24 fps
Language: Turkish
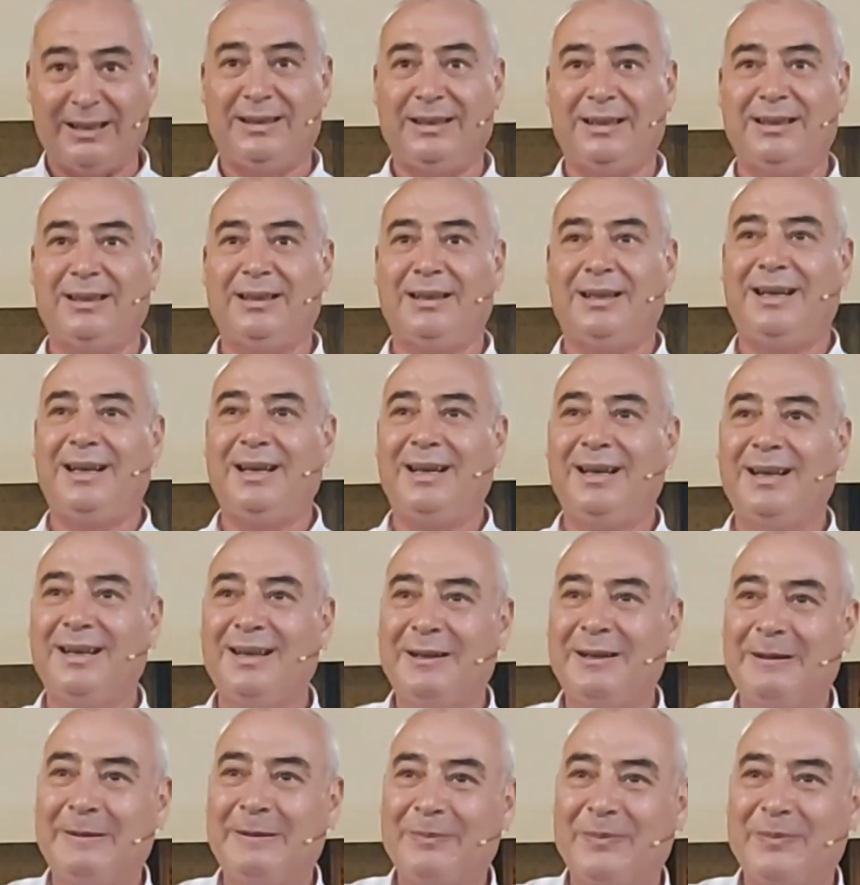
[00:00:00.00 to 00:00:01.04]
dediğinde
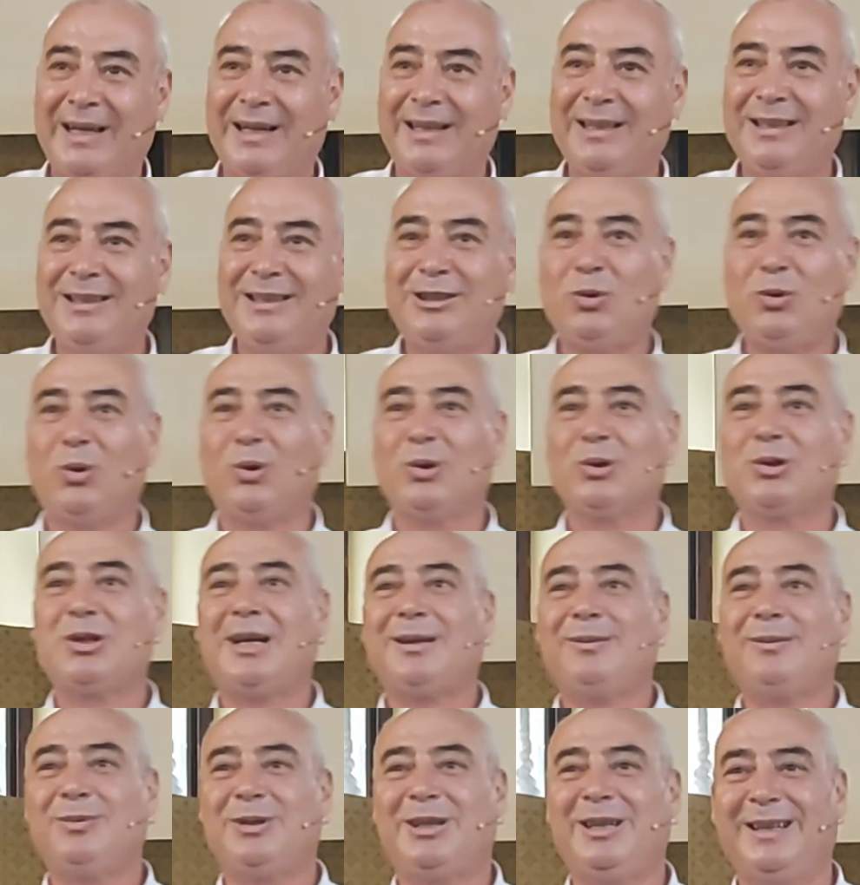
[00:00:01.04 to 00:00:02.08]
yani hiç
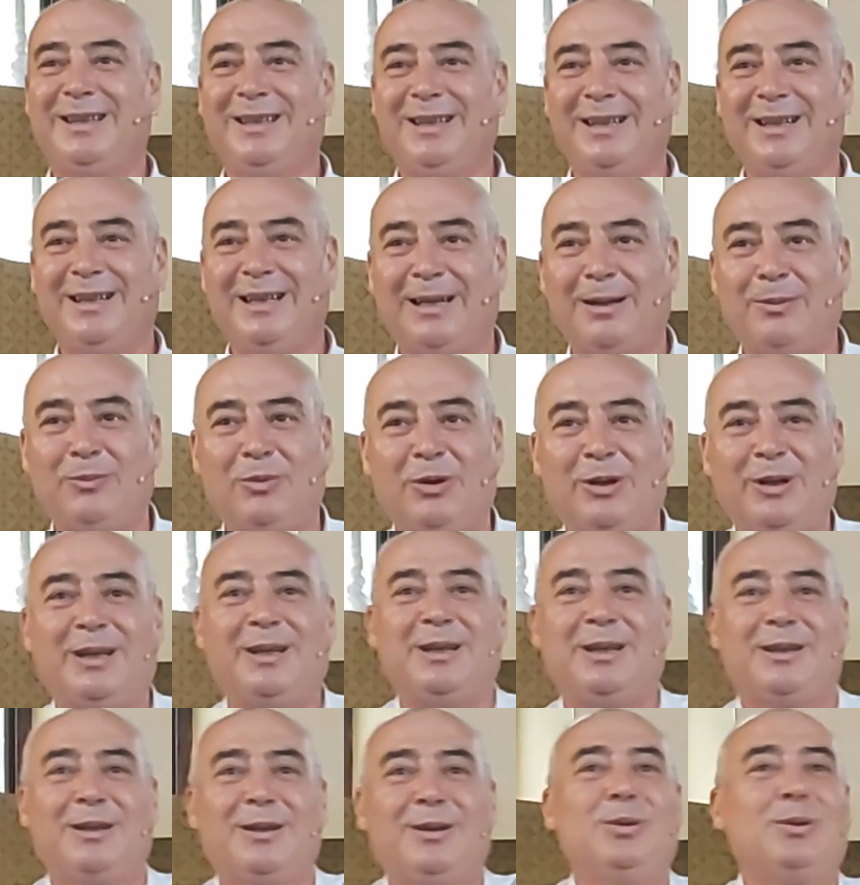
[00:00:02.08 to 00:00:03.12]
olacak bir şey değil. Yani
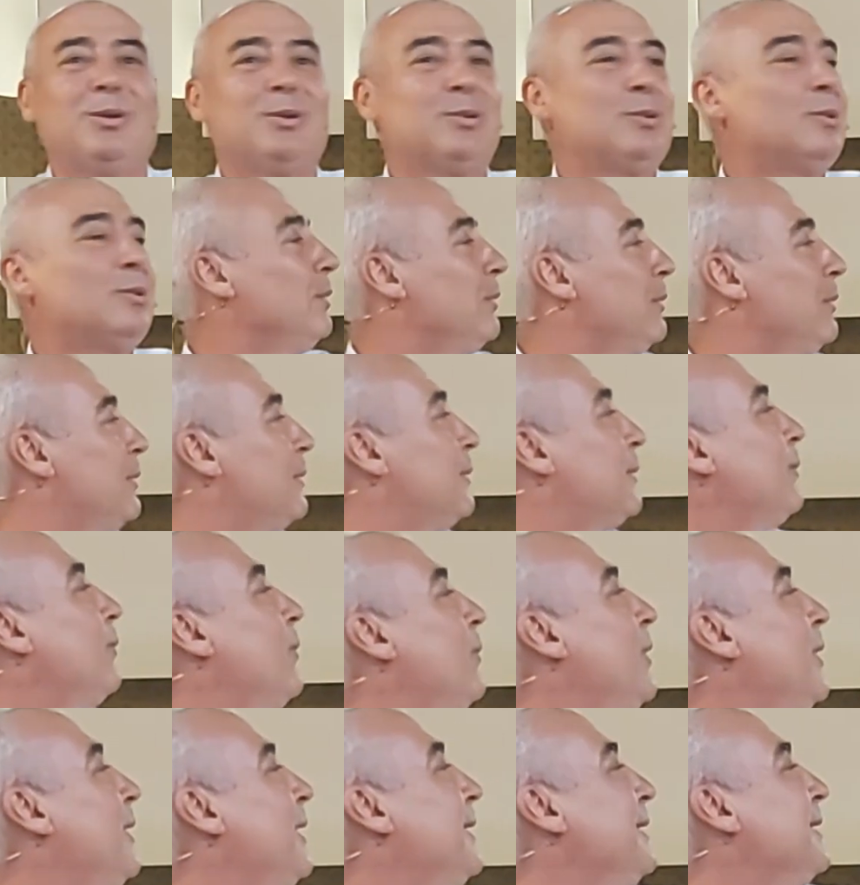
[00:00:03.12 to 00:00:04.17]
böyle gidiyorsunuz
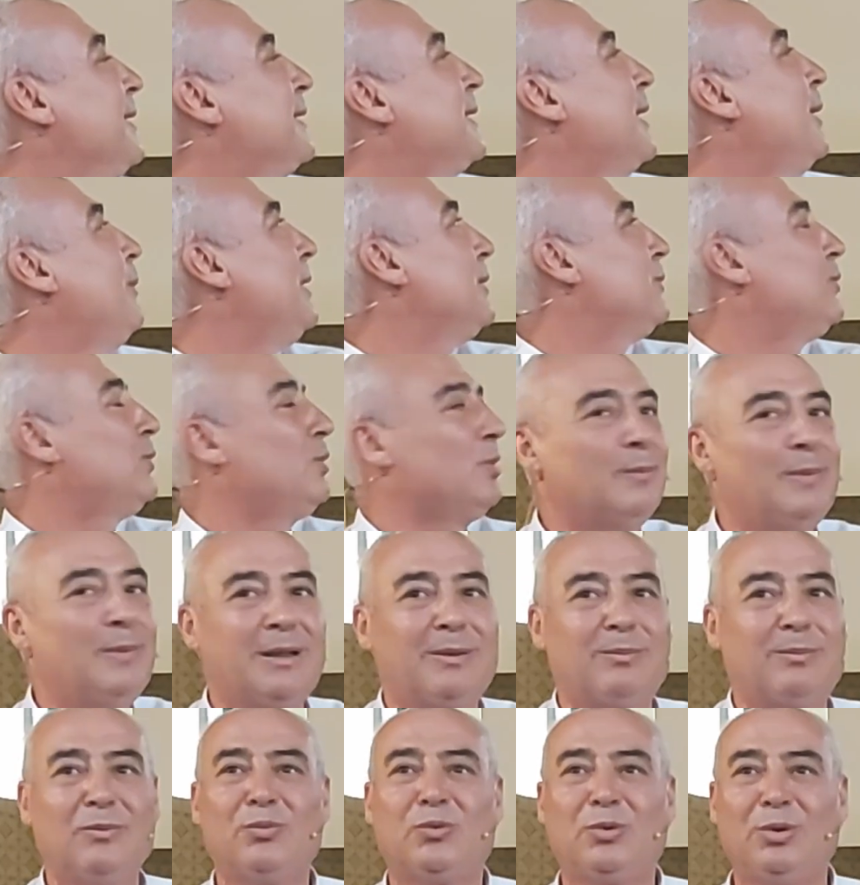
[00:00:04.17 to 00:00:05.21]
böyle saban
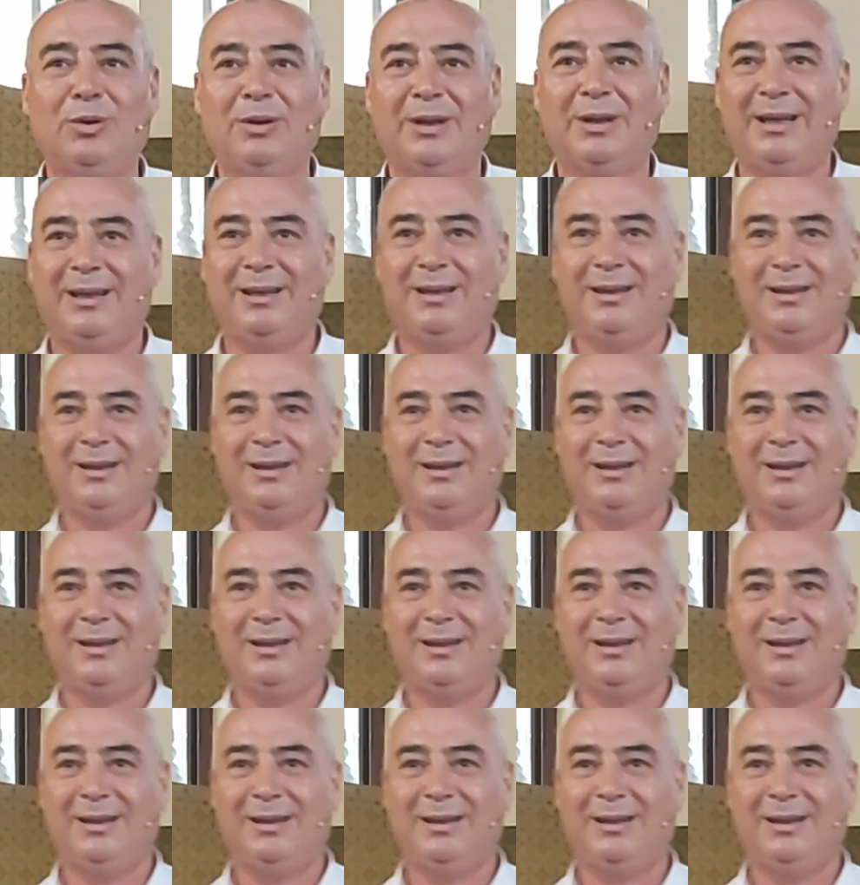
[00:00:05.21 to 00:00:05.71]
sürmek mümkün değil.